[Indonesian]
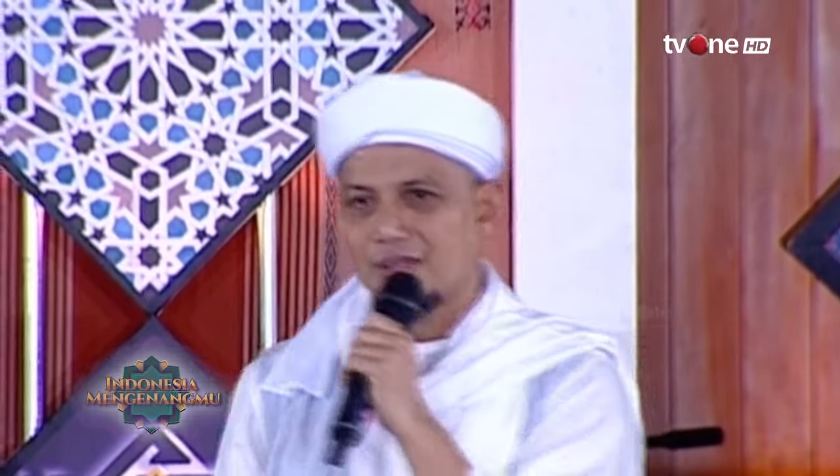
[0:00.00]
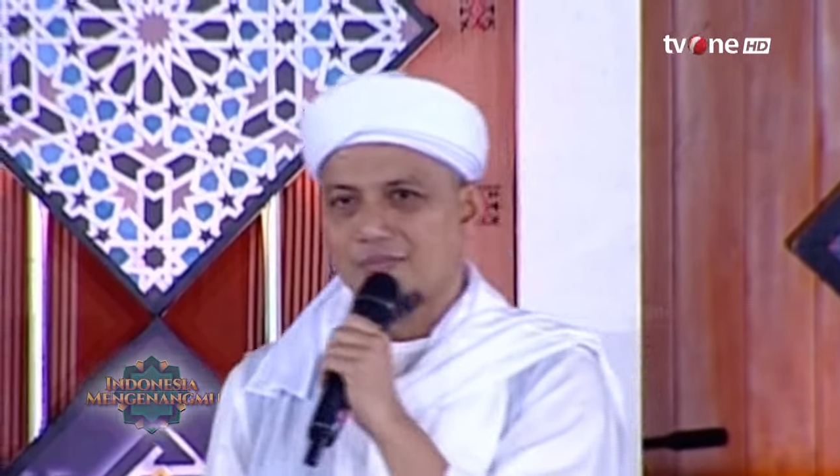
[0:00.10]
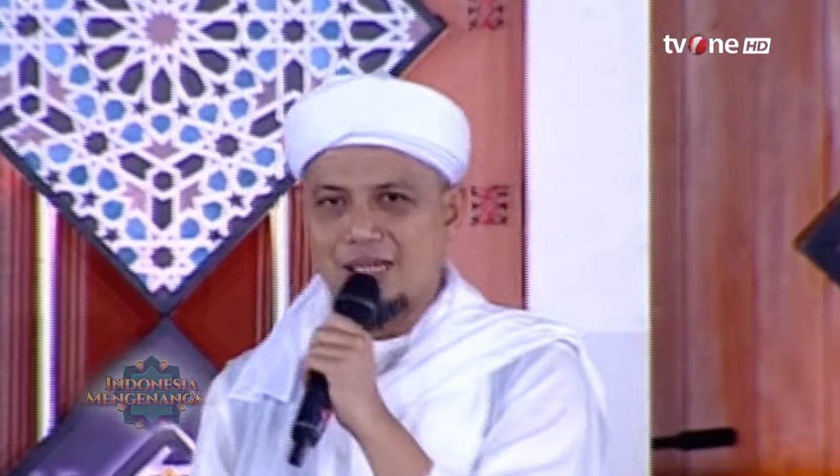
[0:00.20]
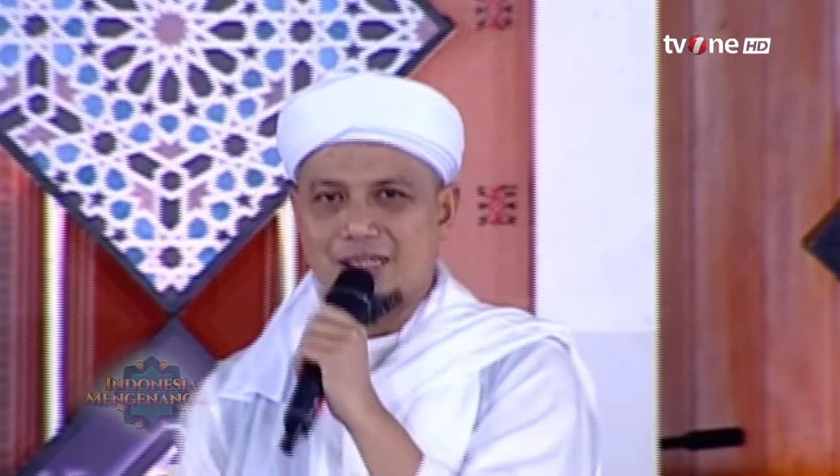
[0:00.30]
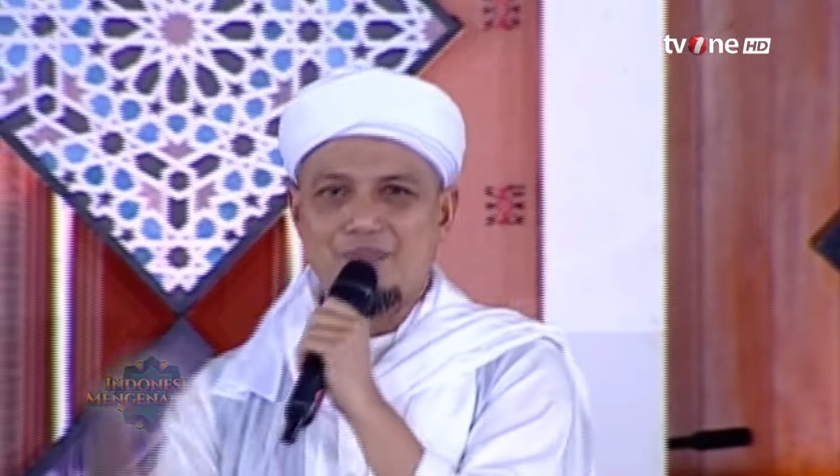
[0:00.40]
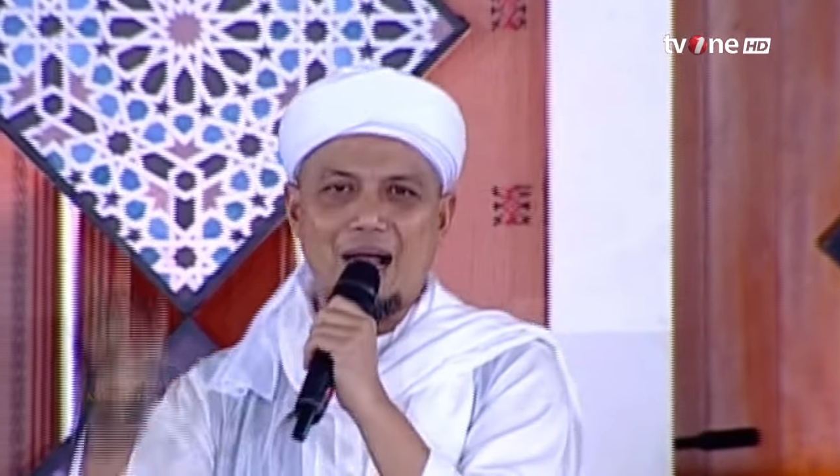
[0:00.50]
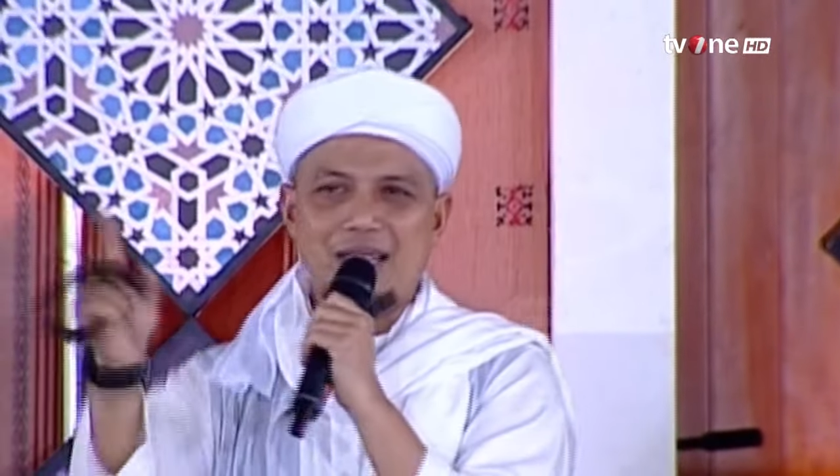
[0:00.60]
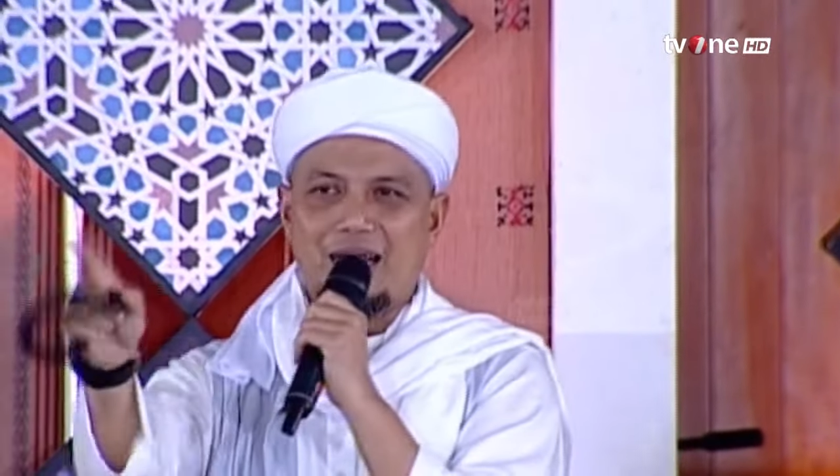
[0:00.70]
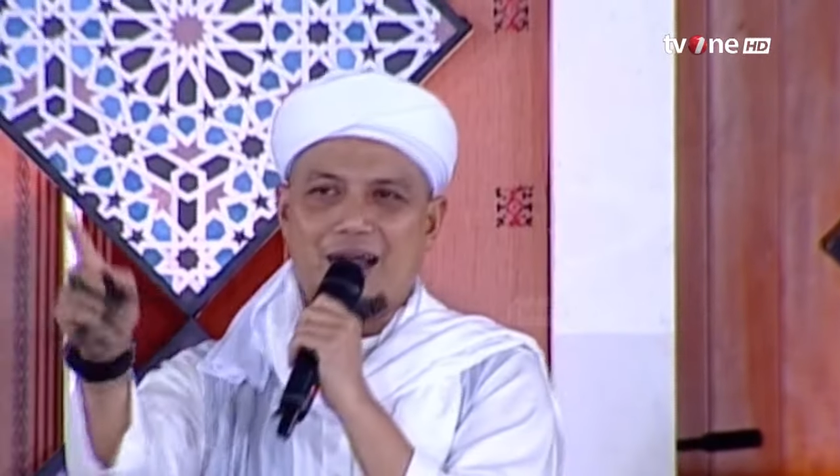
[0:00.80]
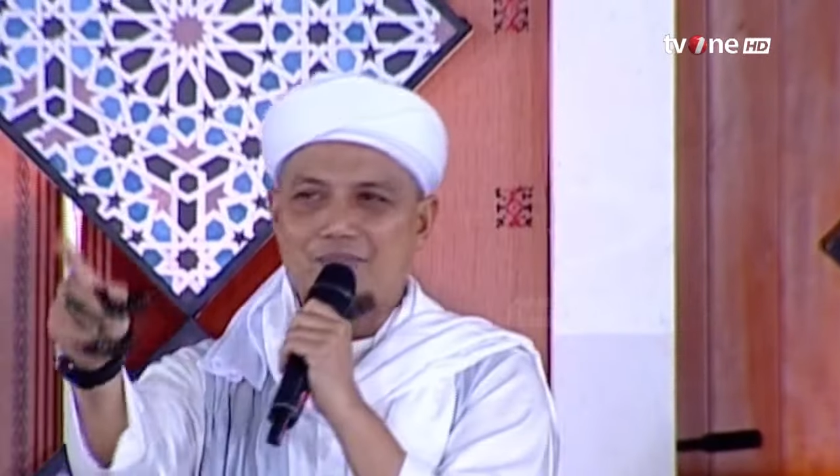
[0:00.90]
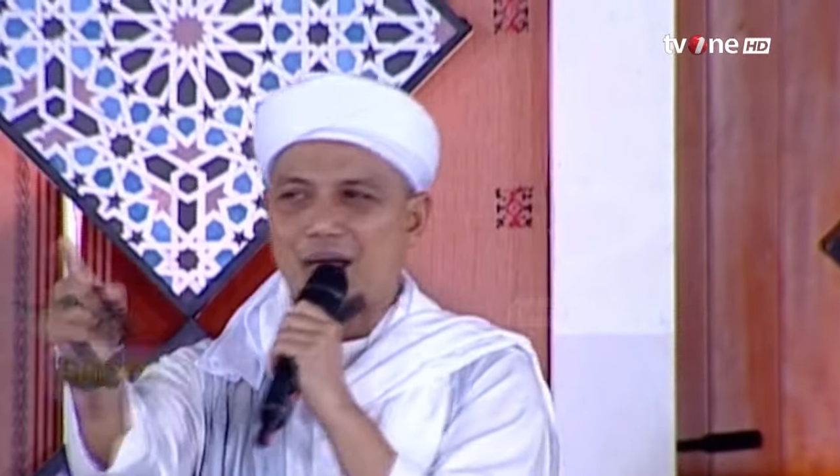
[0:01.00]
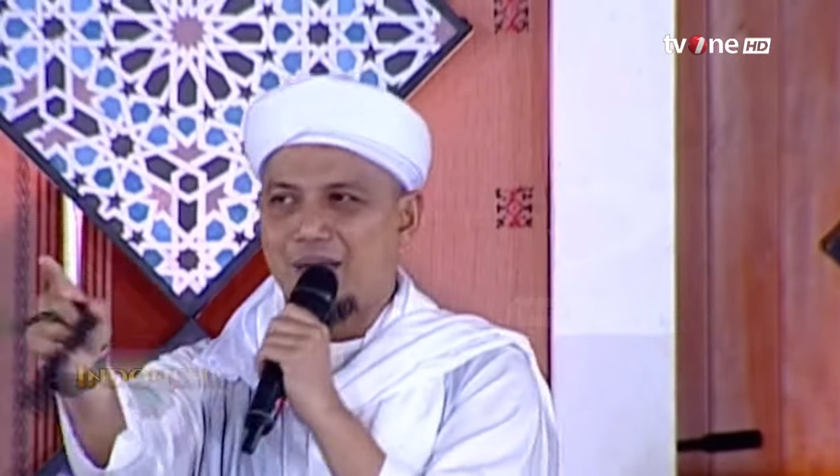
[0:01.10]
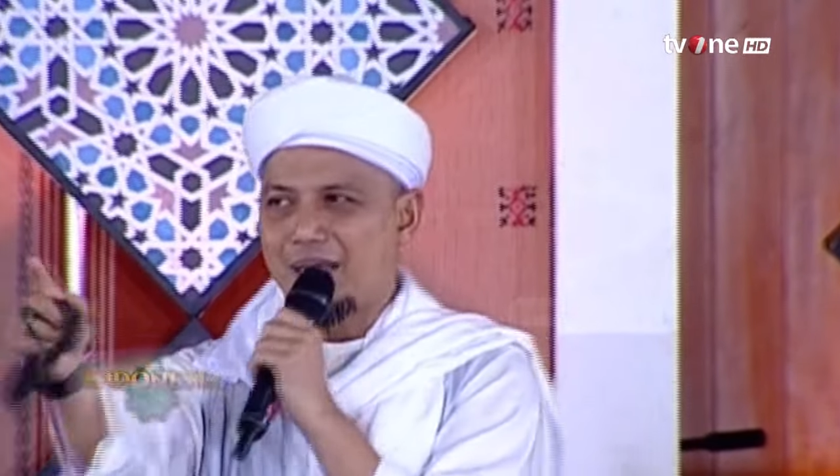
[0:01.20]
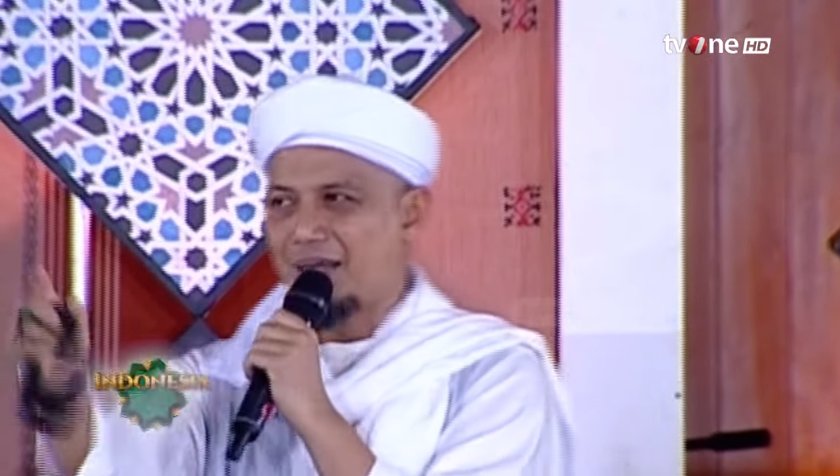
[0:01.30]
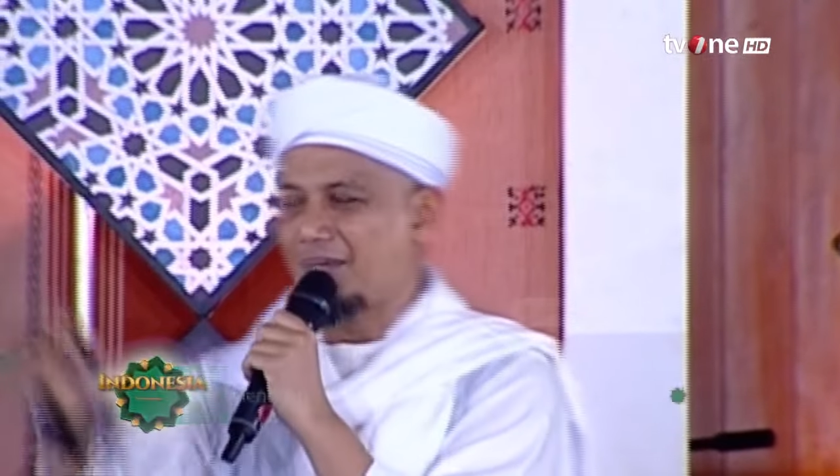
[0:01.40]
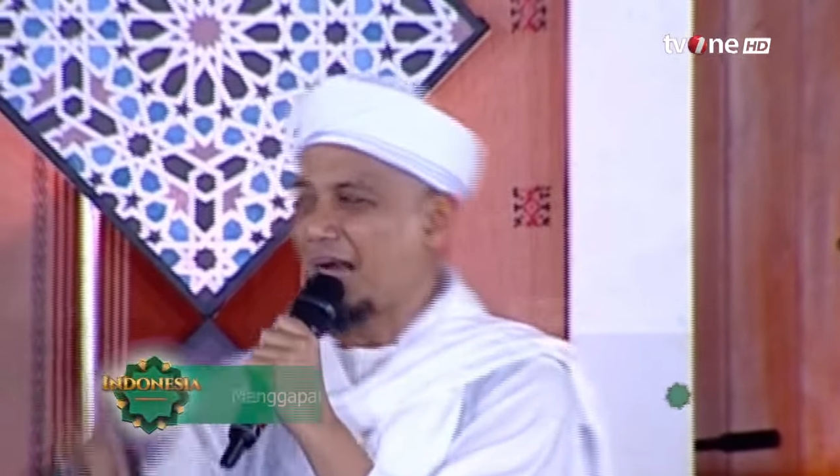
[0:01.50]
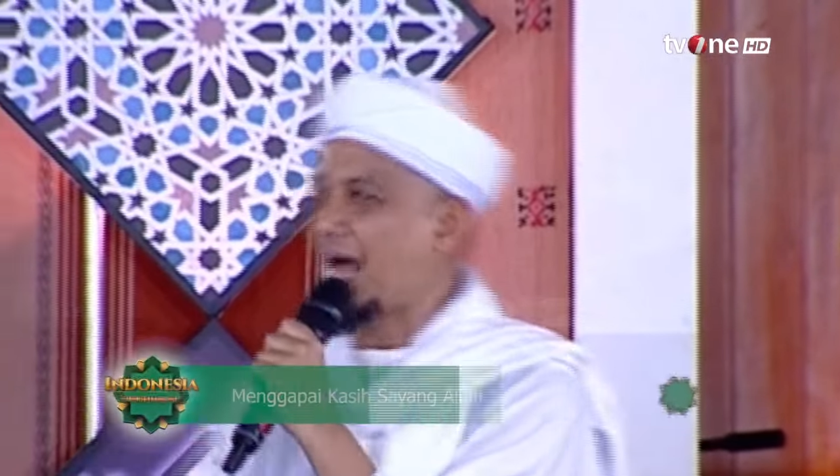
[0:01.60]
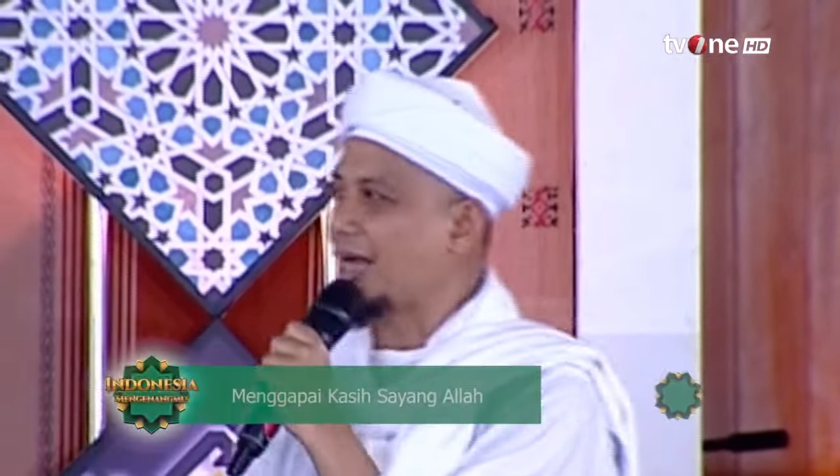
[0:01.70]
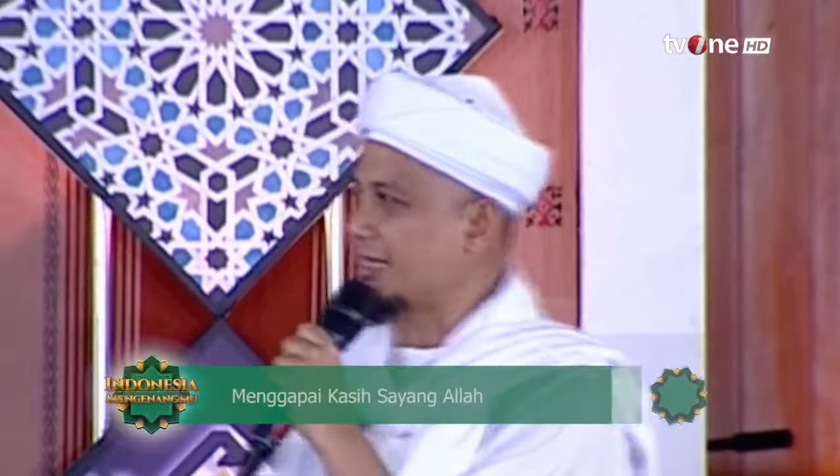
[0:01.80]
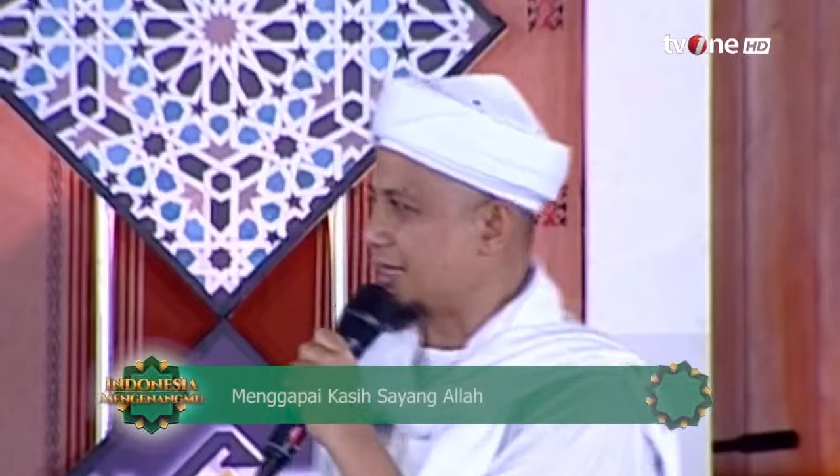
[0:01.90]
Masih banyak hamba-hamba yang
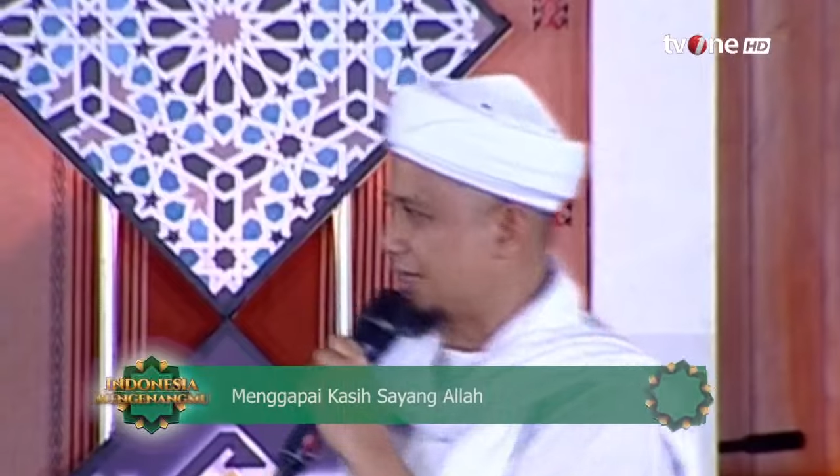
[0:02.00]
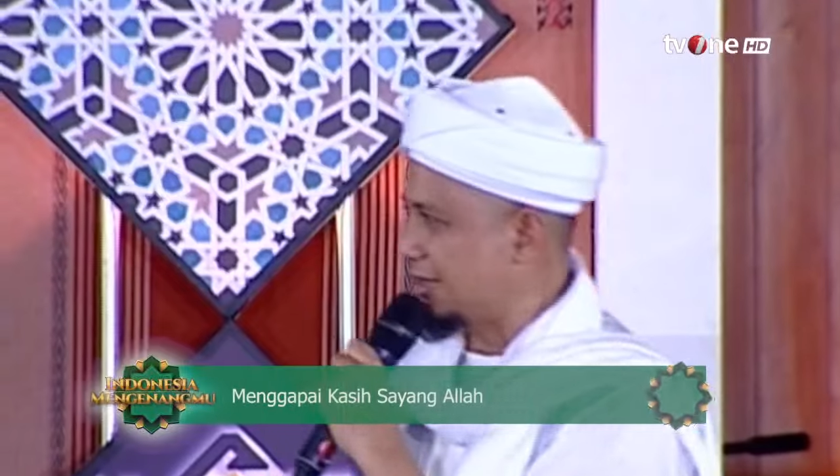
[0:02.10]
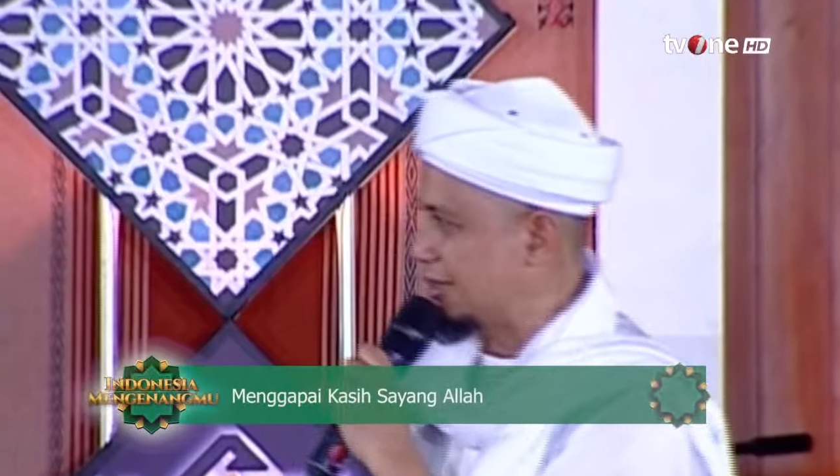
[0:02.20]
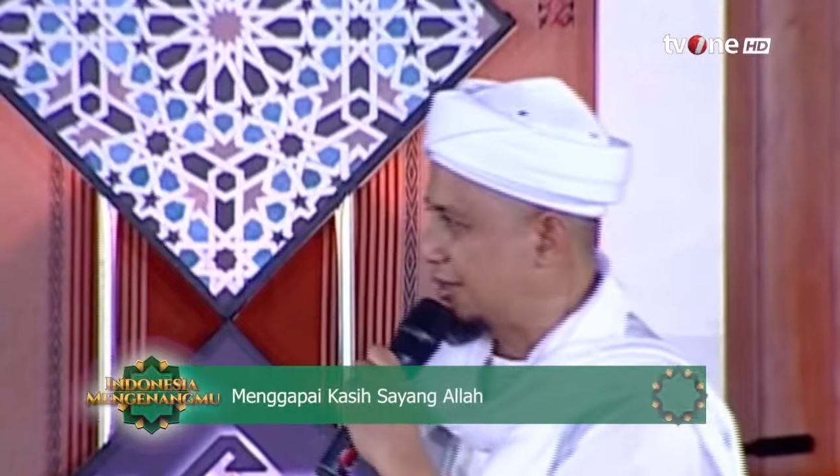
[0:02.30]
menangis.